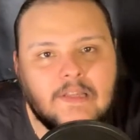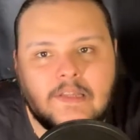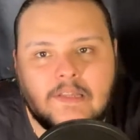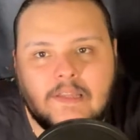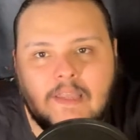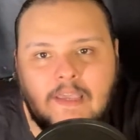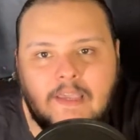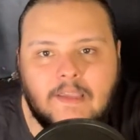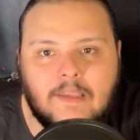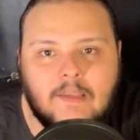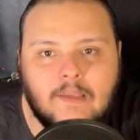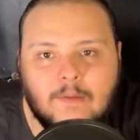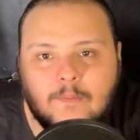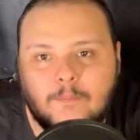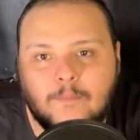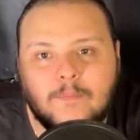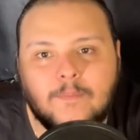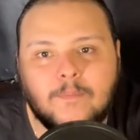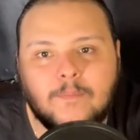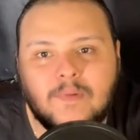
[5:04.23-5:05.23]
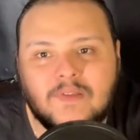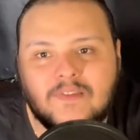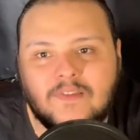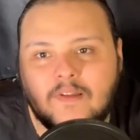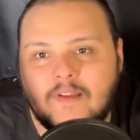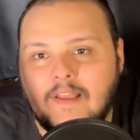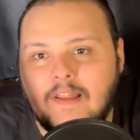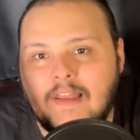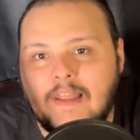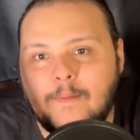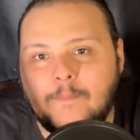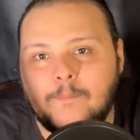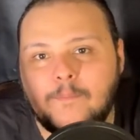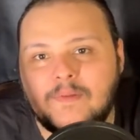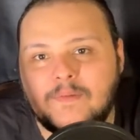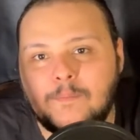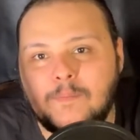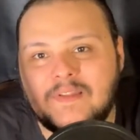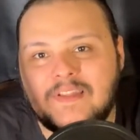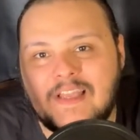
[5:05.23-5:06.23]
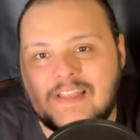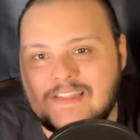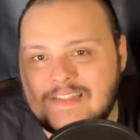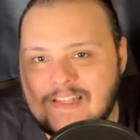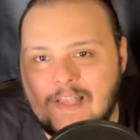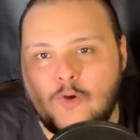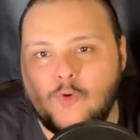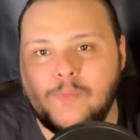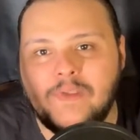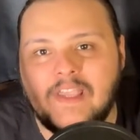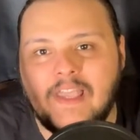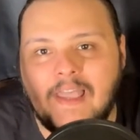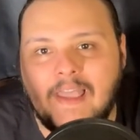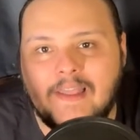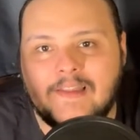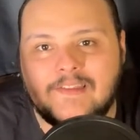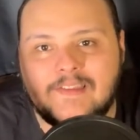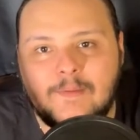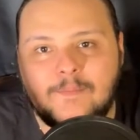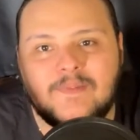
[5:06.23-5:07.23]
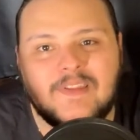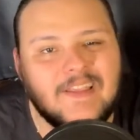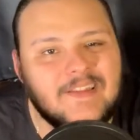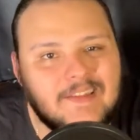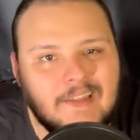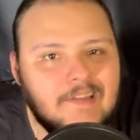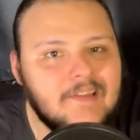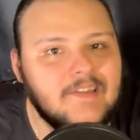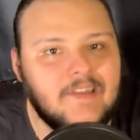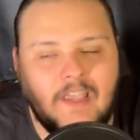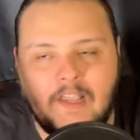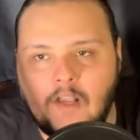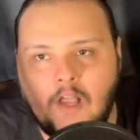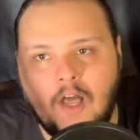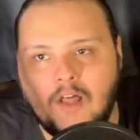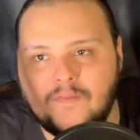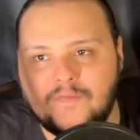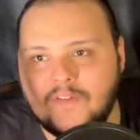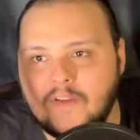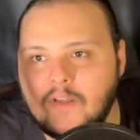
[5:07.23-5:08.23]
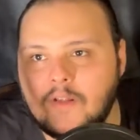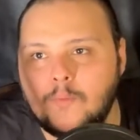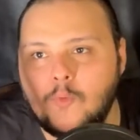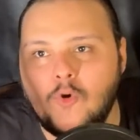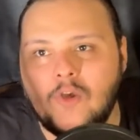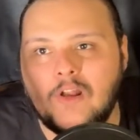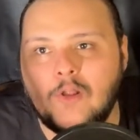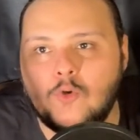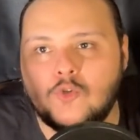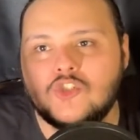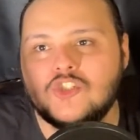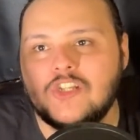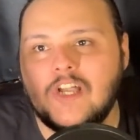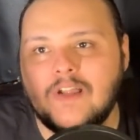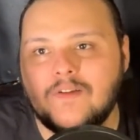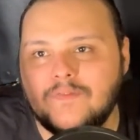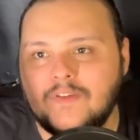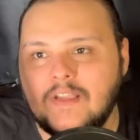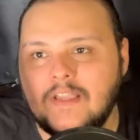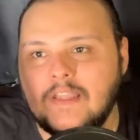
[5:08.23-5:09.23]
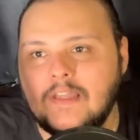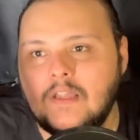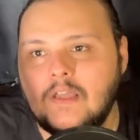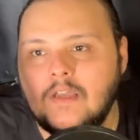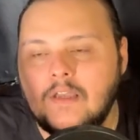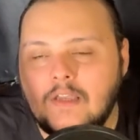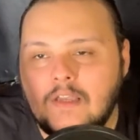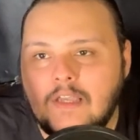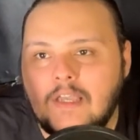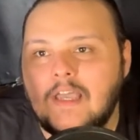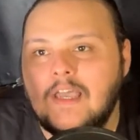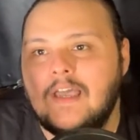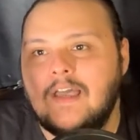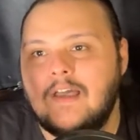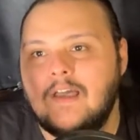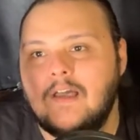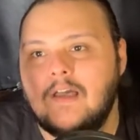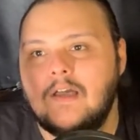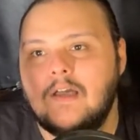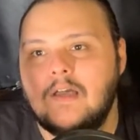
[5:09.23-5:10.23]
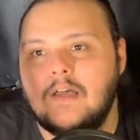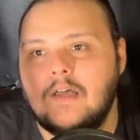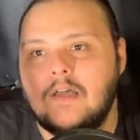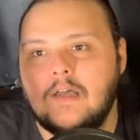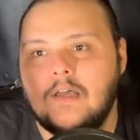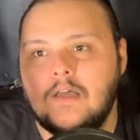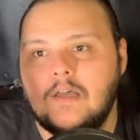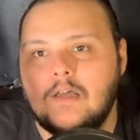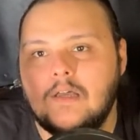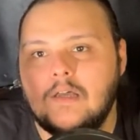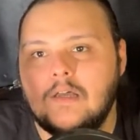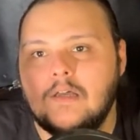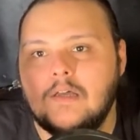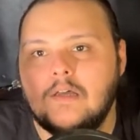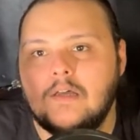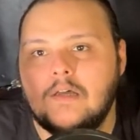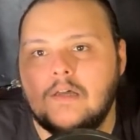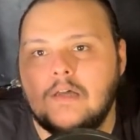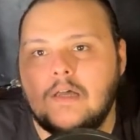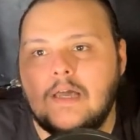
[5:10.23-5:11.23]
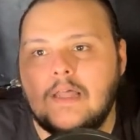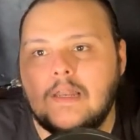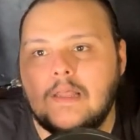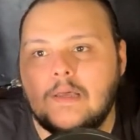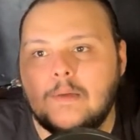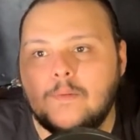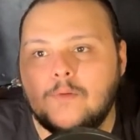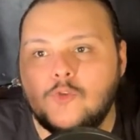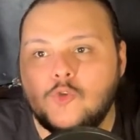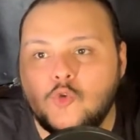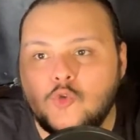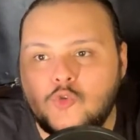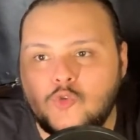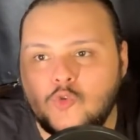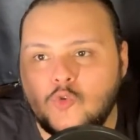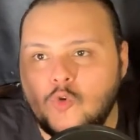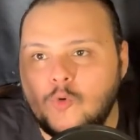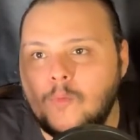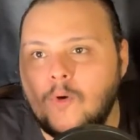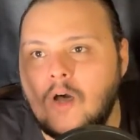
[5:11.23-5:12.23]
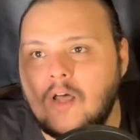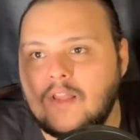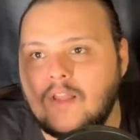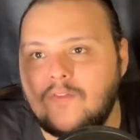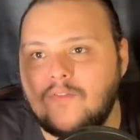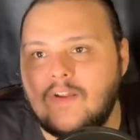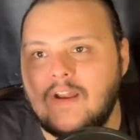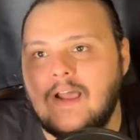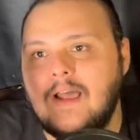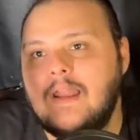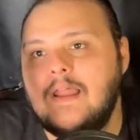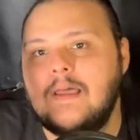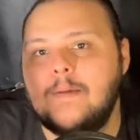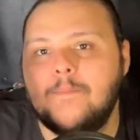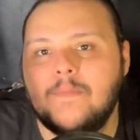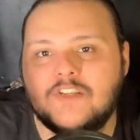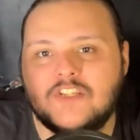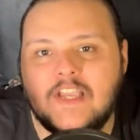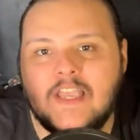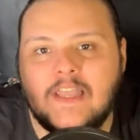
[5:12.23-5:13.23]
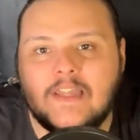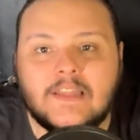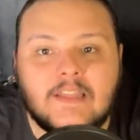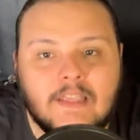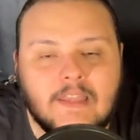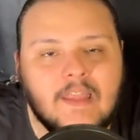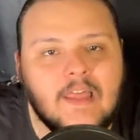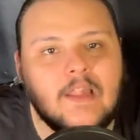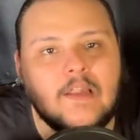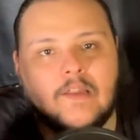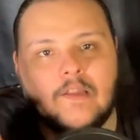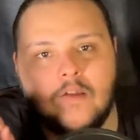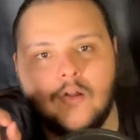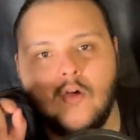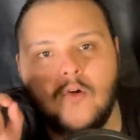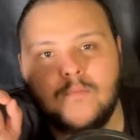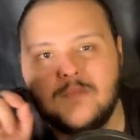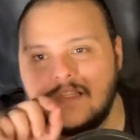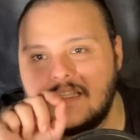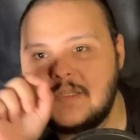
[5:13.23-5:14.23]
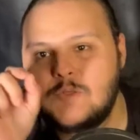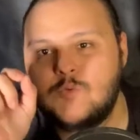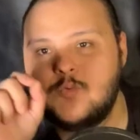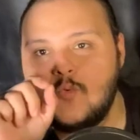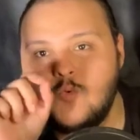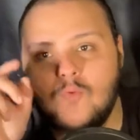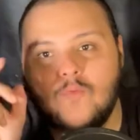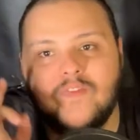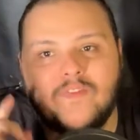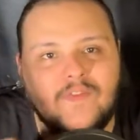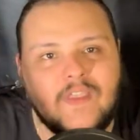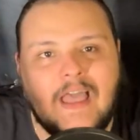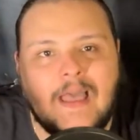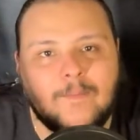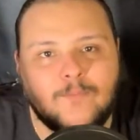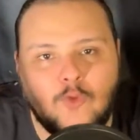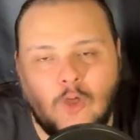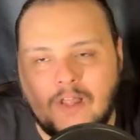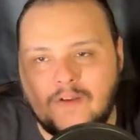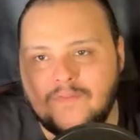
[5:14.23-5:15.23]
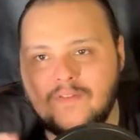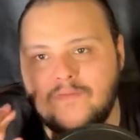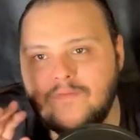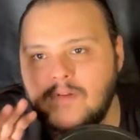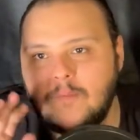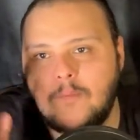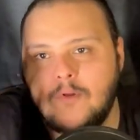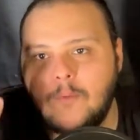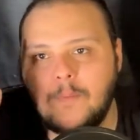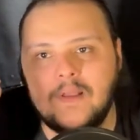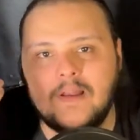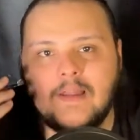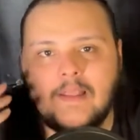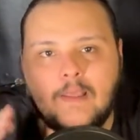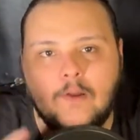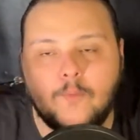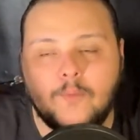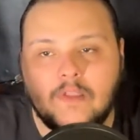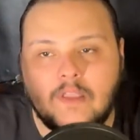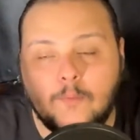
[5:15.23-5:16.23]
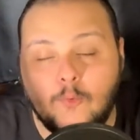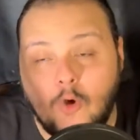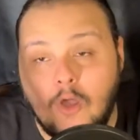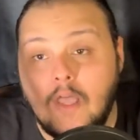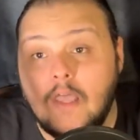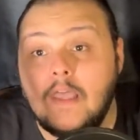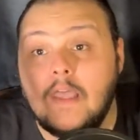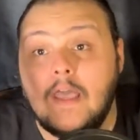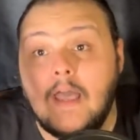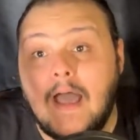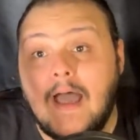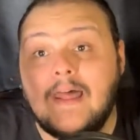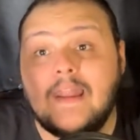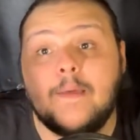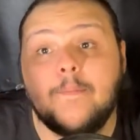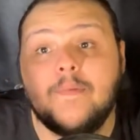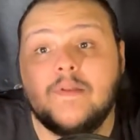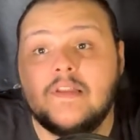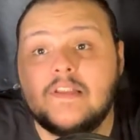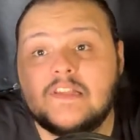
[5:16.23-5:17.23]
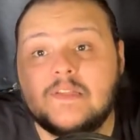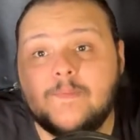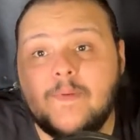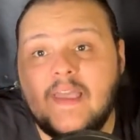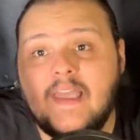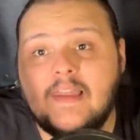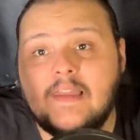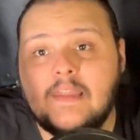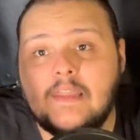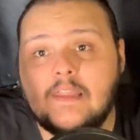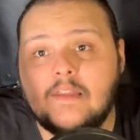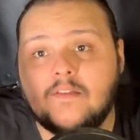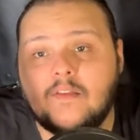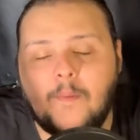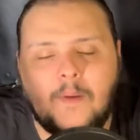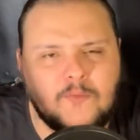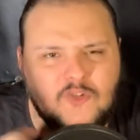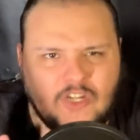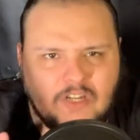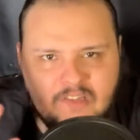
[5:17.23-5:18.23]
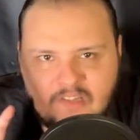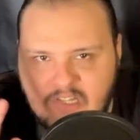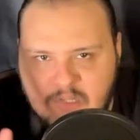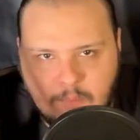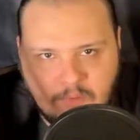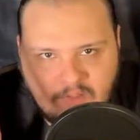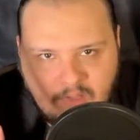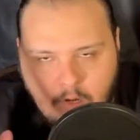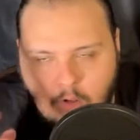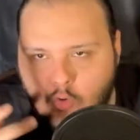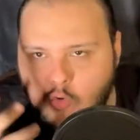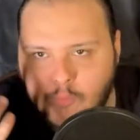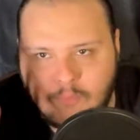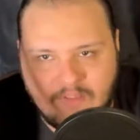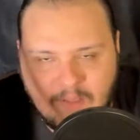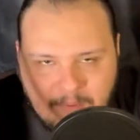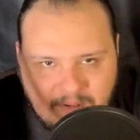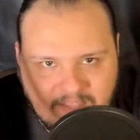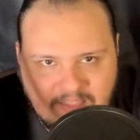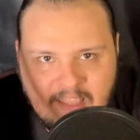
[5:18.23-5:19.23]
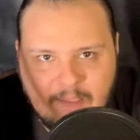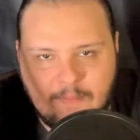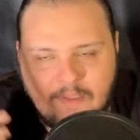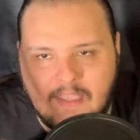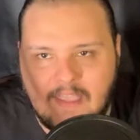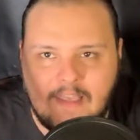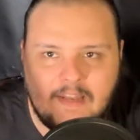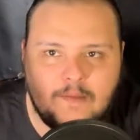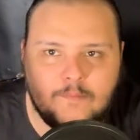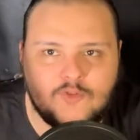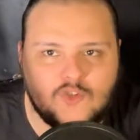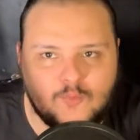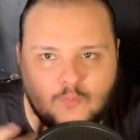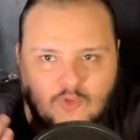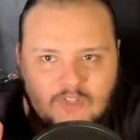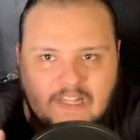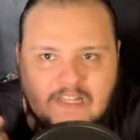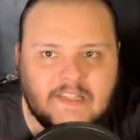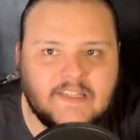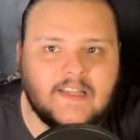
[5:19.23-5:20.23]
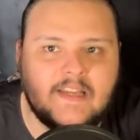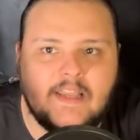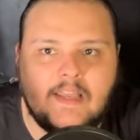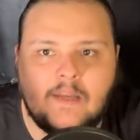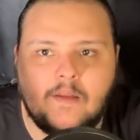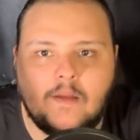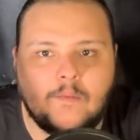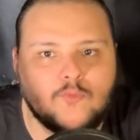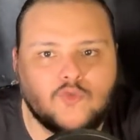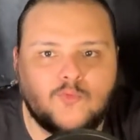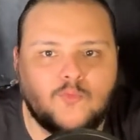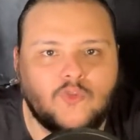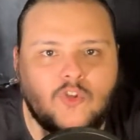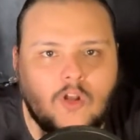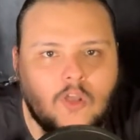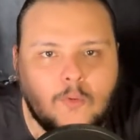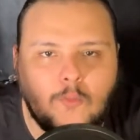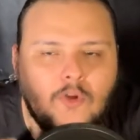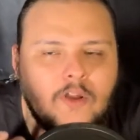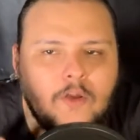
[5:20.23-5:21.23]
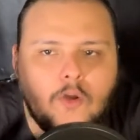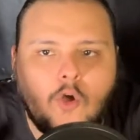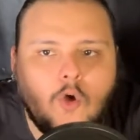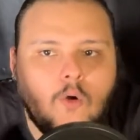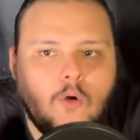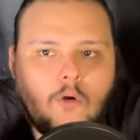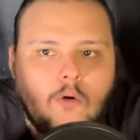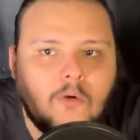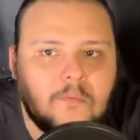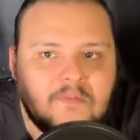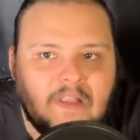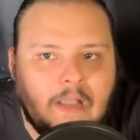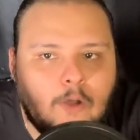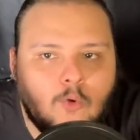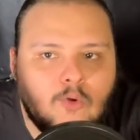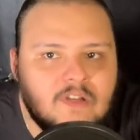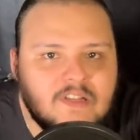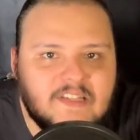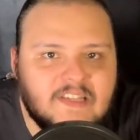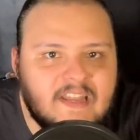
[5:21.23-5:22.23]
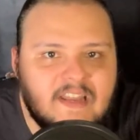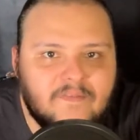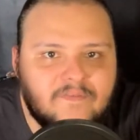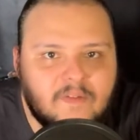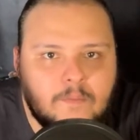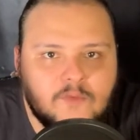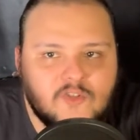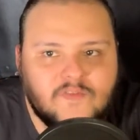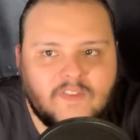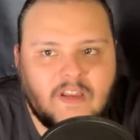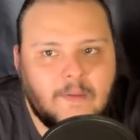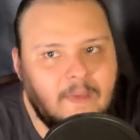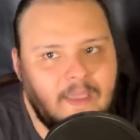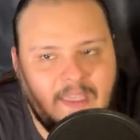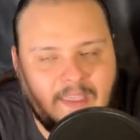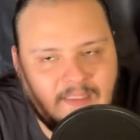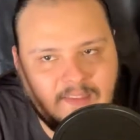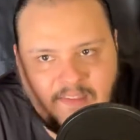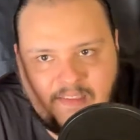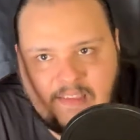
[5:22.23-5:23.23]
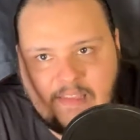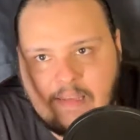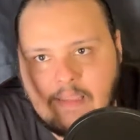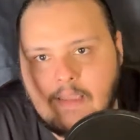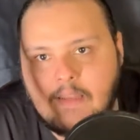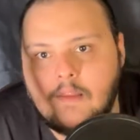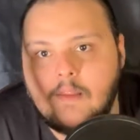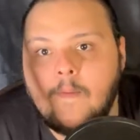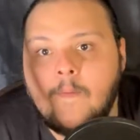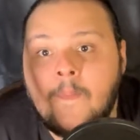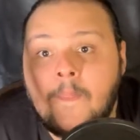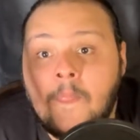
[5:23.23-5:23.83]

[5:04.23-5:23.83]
ضحك بالطريقه اللي هي بتهزقوا بيها يعني دي بتقتلني ضحك حرفيا ممكن اخش حرفيا كده آه على يوتيوب واقعد اتفرج على مشاهد كده لرامز وفيفي عبده حرفيا في البرامج اللي كانوا بيجيبوها انا بالنسبه لي طبعا مش نسبه ترقب ده برنامج يعني مش مسلسل يعني انا مش مترقب لان هو هو بتاع كل سنه فمش فارق معاه كتير يعني